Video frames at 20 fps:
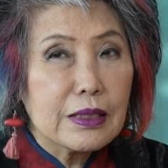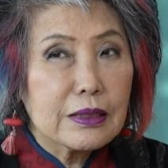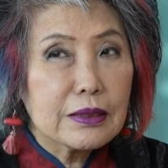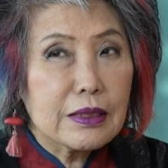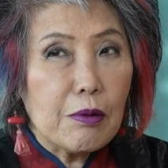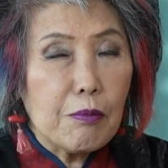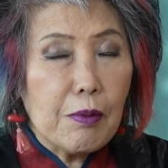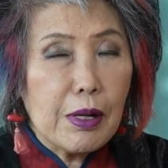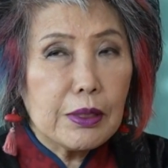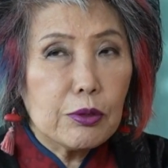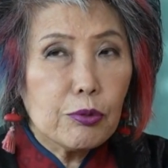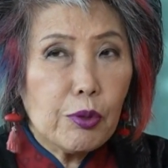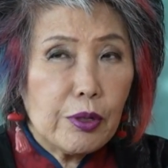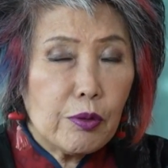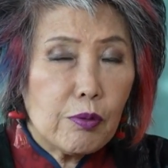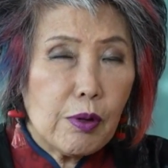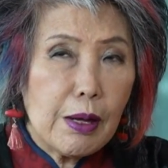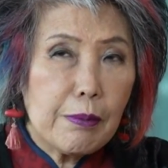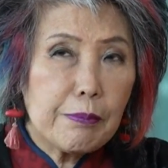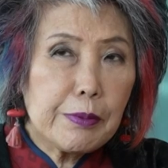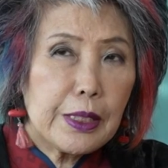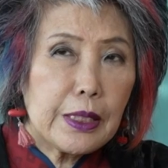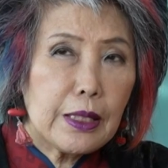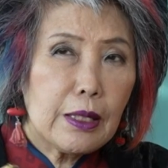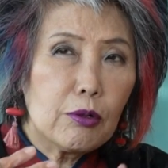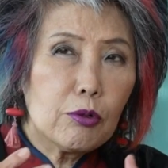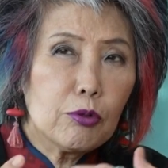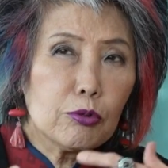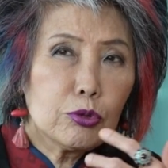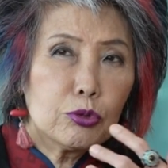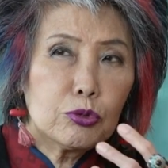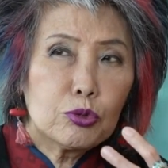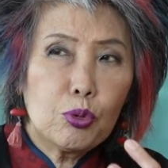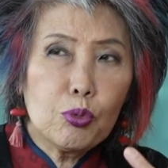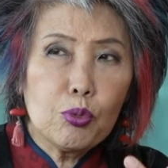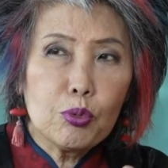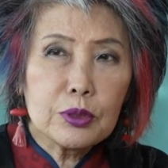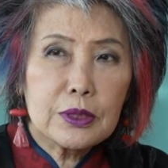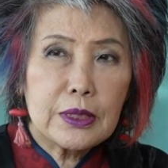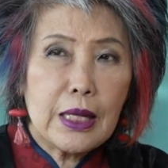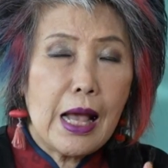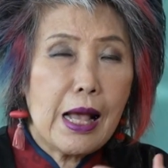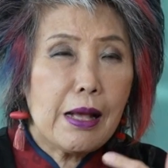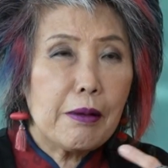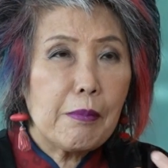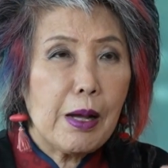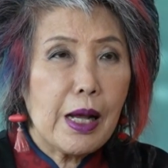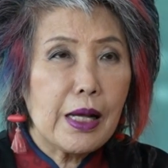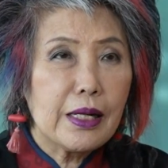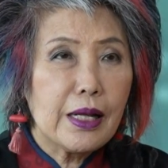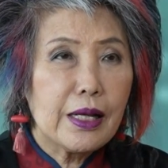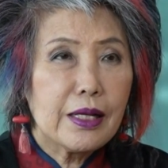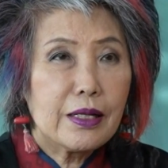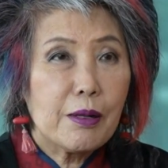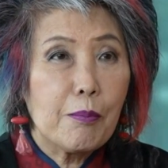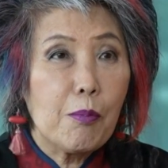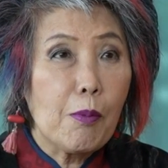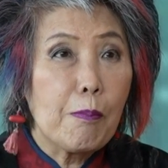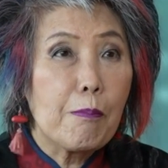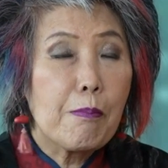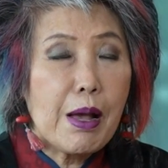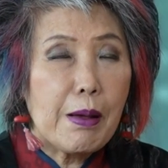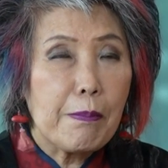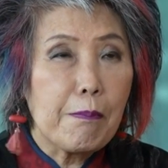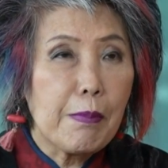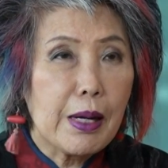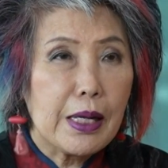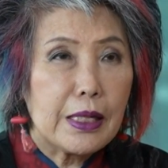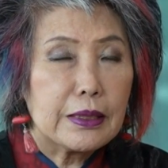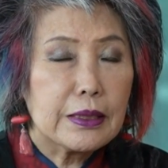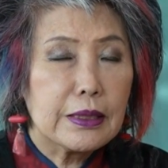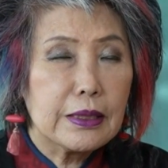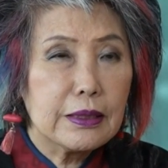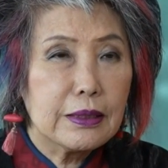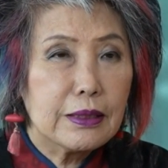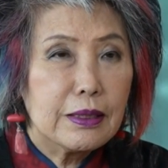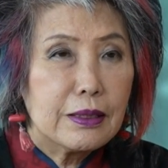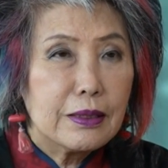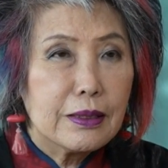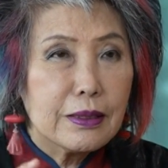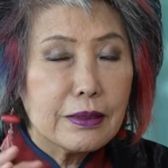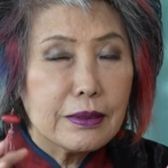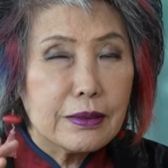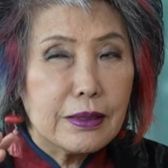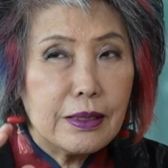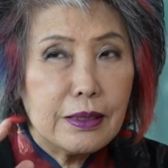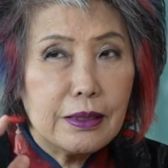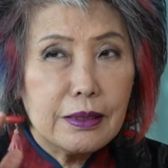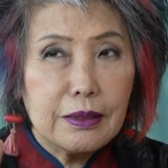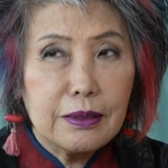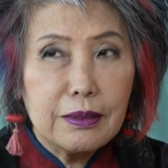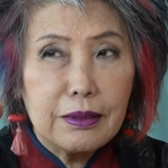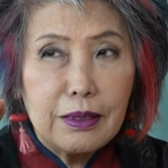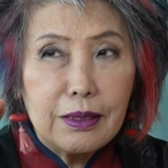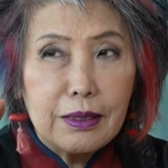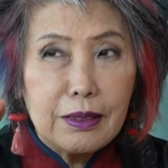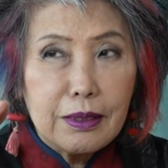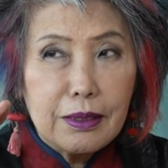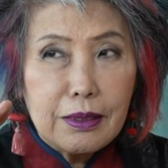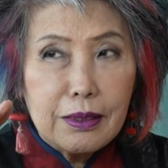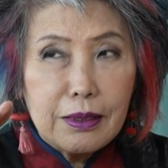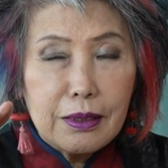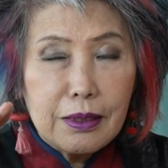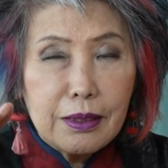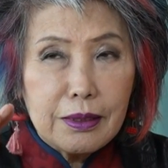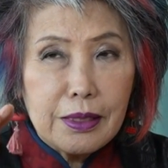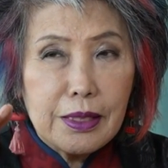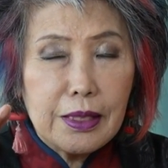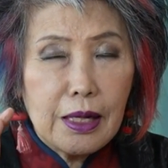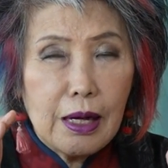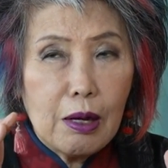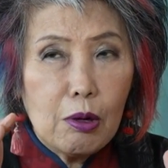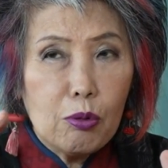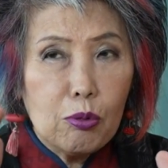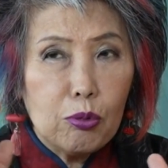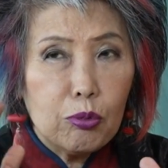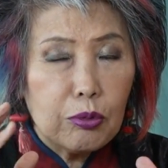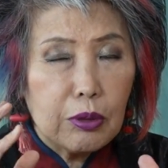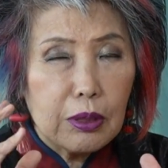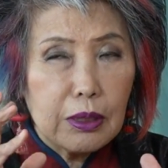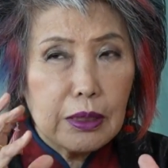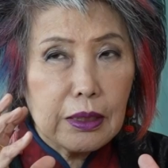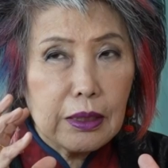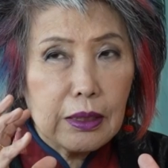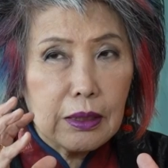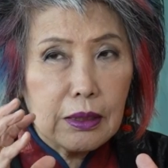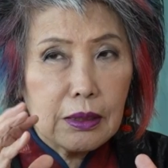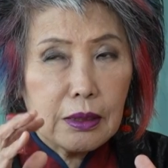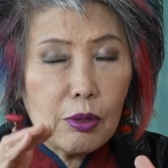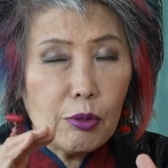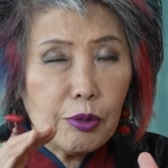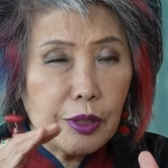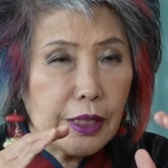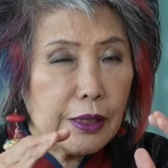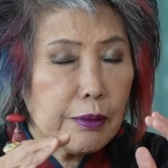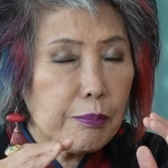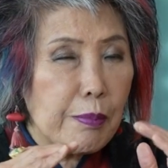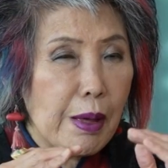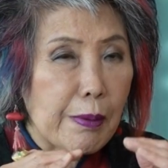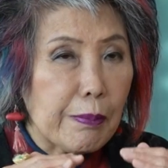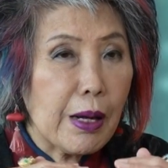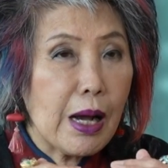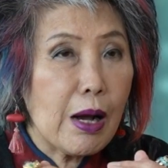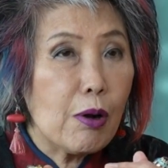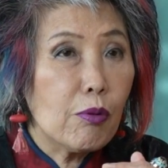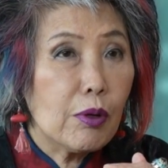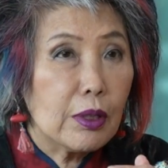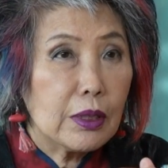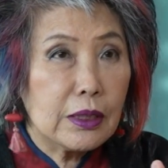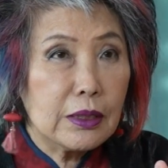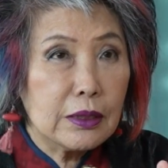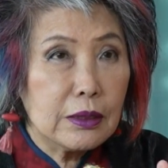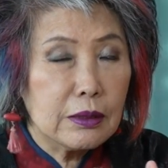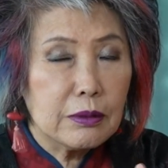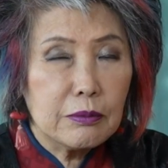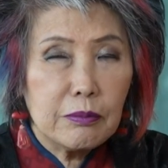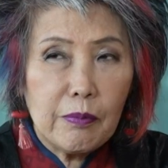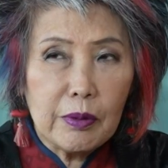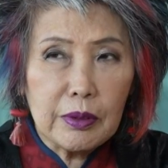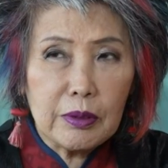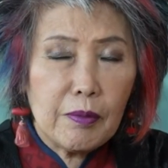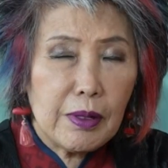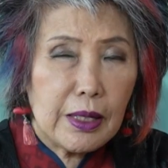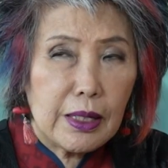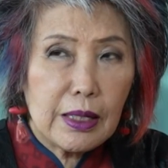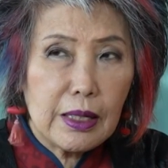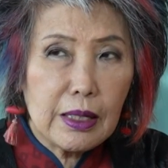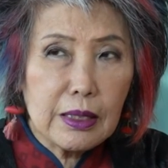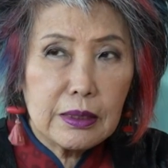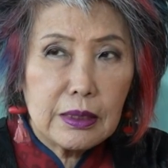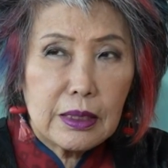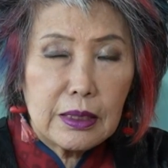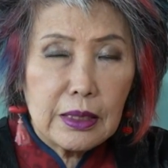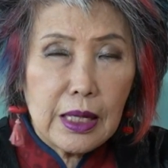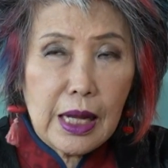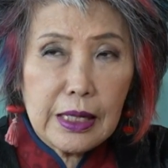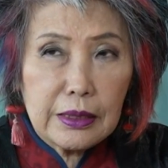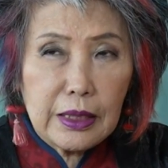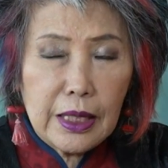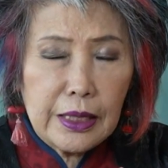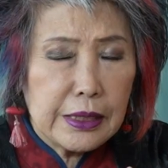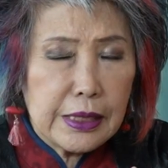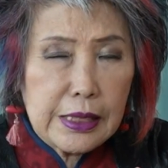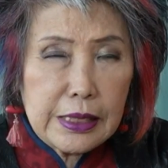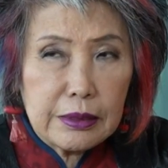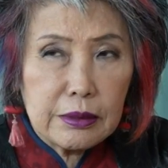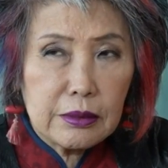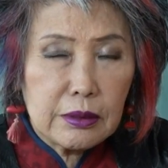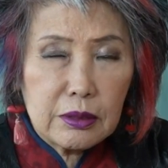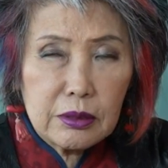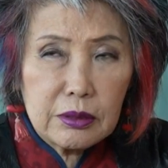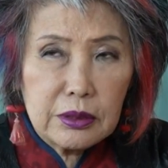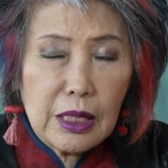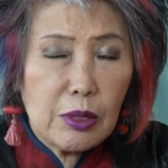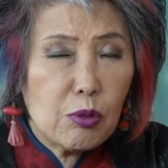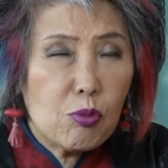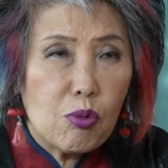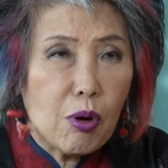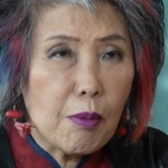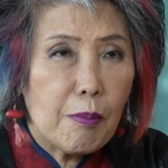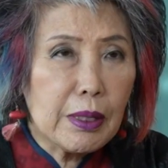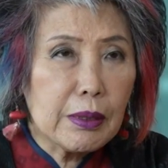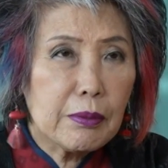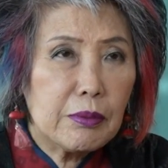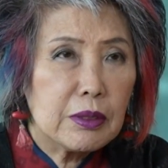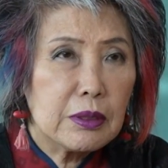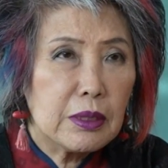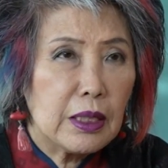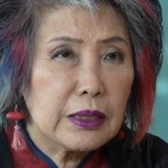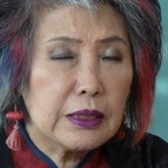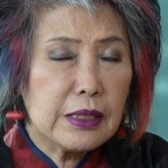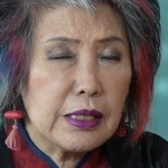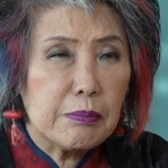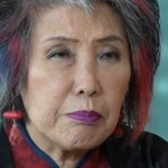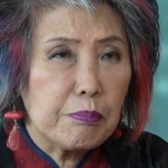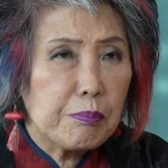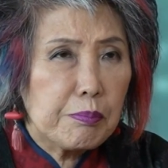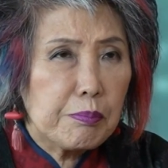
แต่ว่าด้วยความที่เขาถูกสร้างมาในระบบแบบใหม่ที่เขาคิดแบบเขาอ่ะคือเหมือนกับว่าอดีตช่างหัวมันคืออดีต